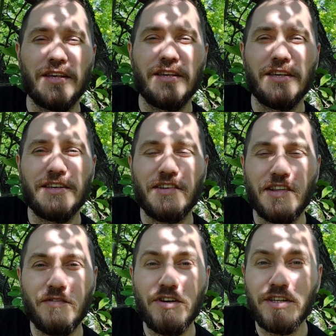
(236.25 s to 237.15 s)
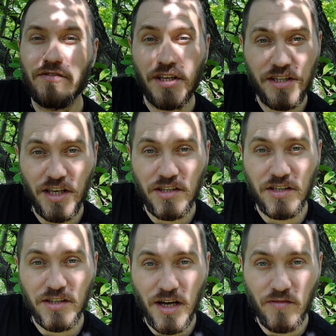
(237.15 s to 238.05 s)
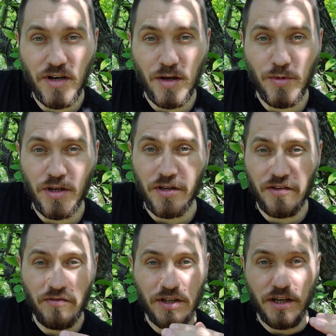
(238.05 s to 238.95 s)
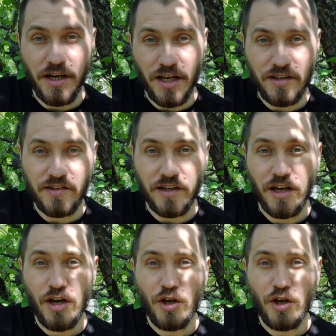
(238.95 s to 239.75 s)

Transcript: И если вы не владеете навыками цветокоррекции,